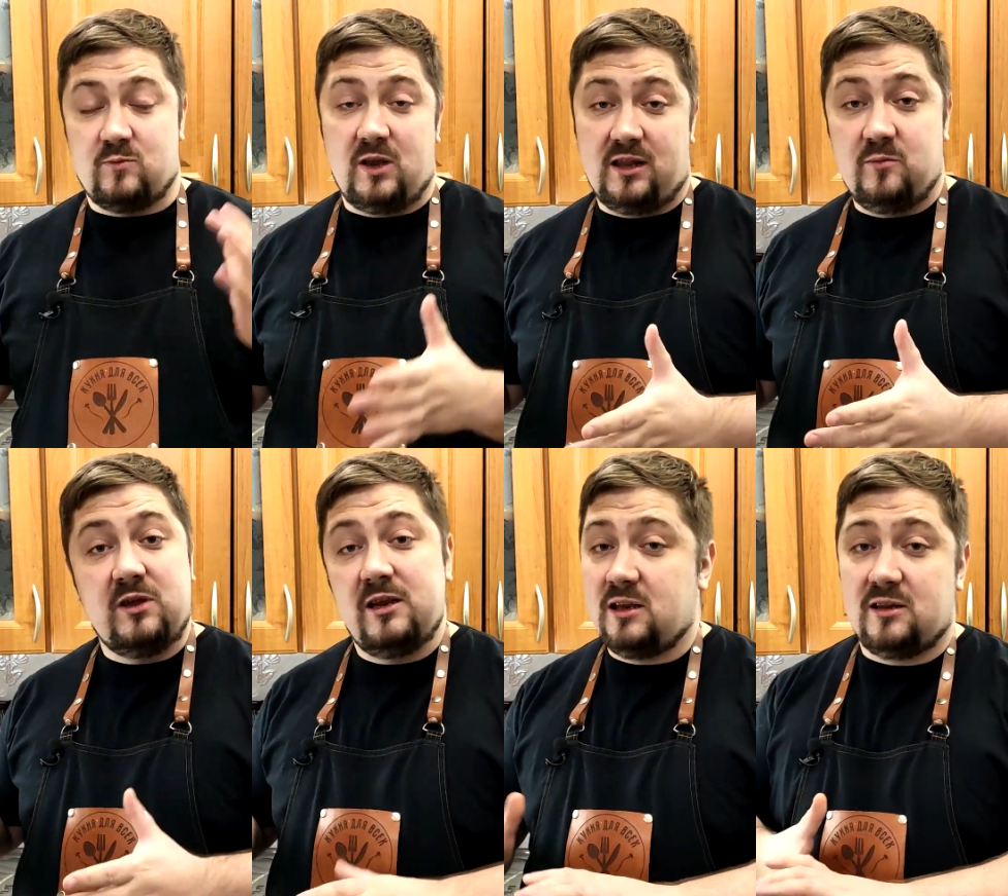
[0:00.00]
смело
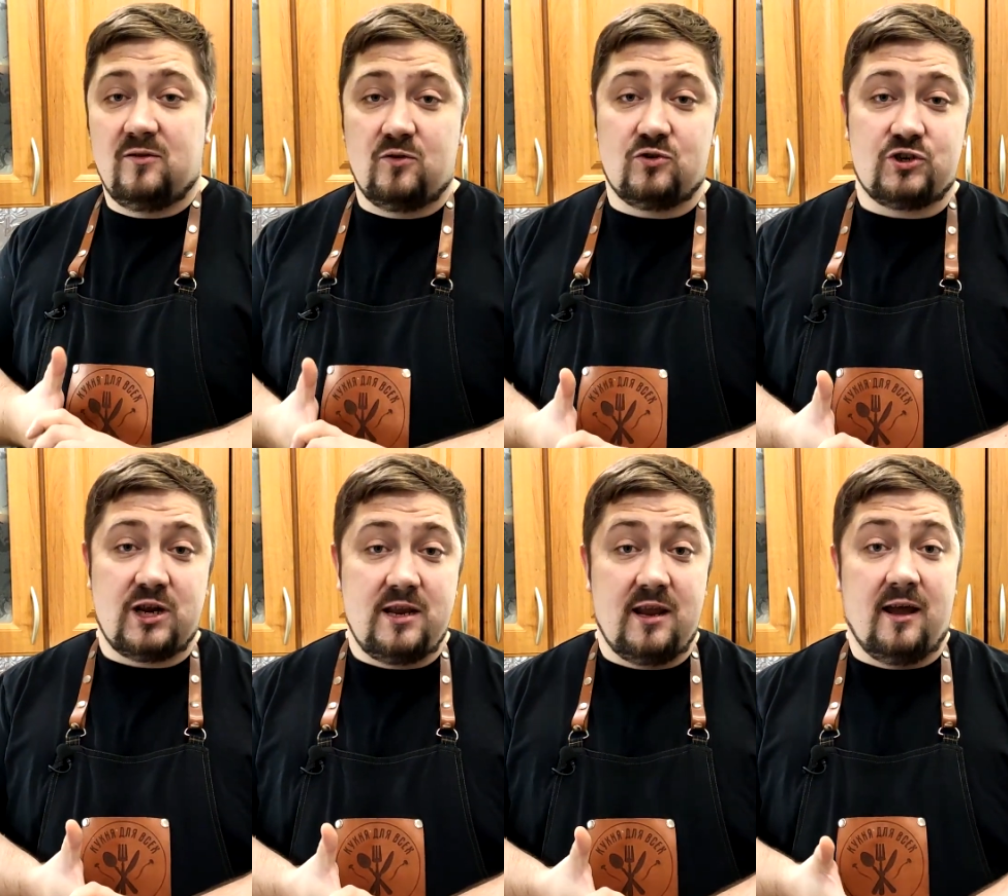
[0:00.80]
берите на
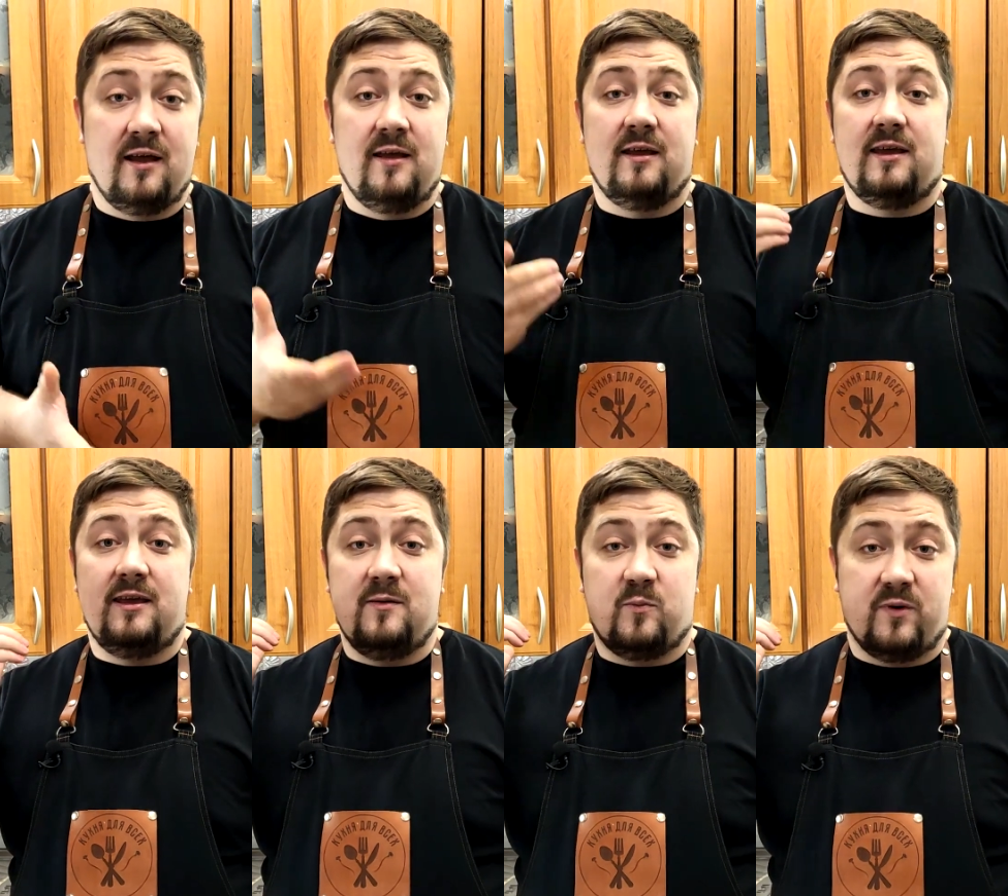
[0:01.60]
вооружение
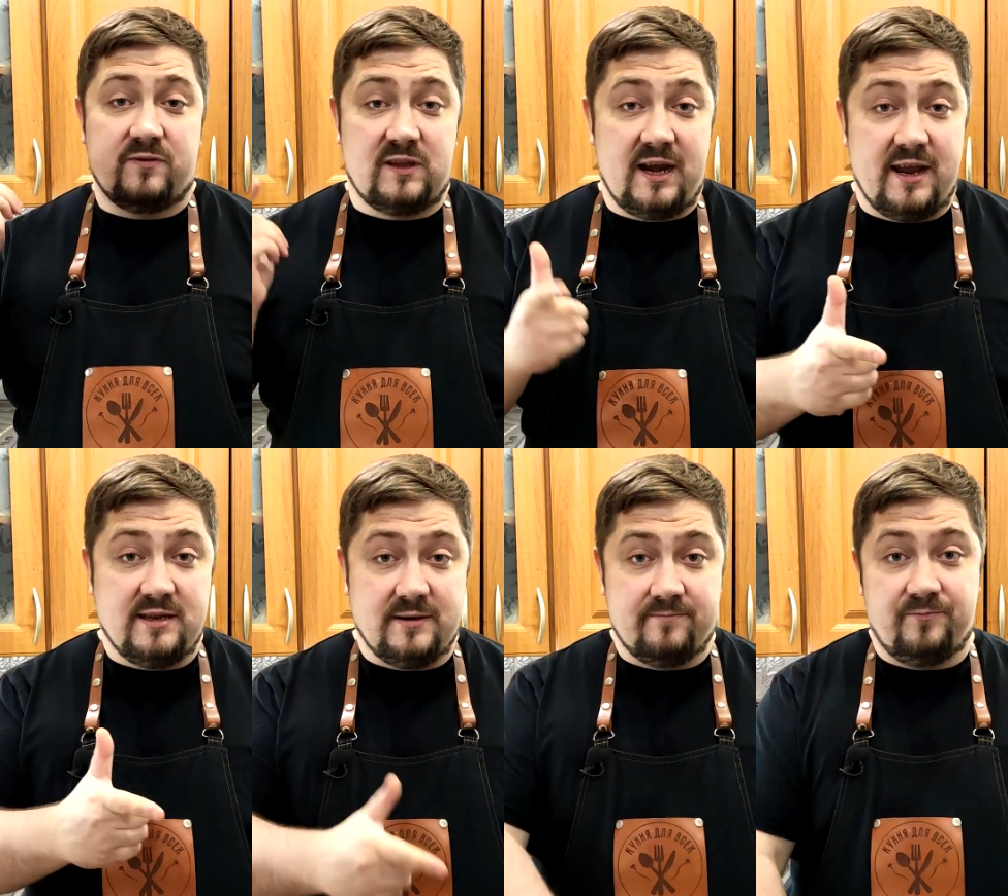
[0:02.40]
и
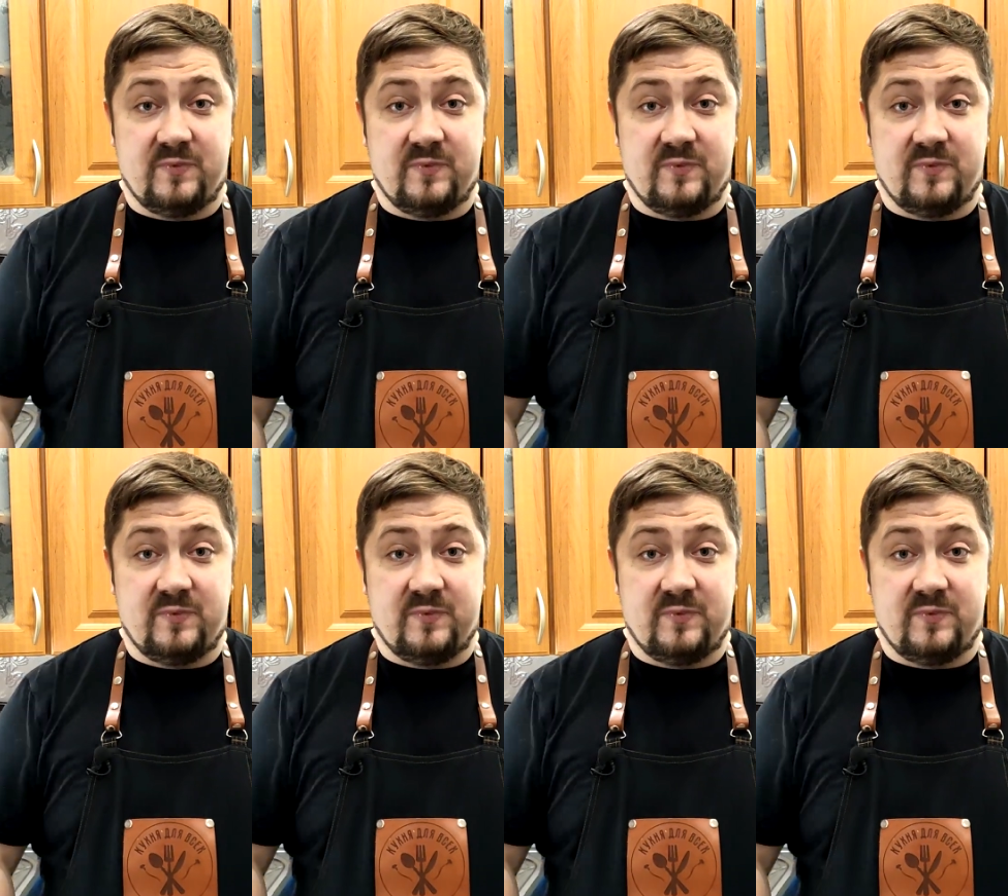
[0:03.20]
повторяйте.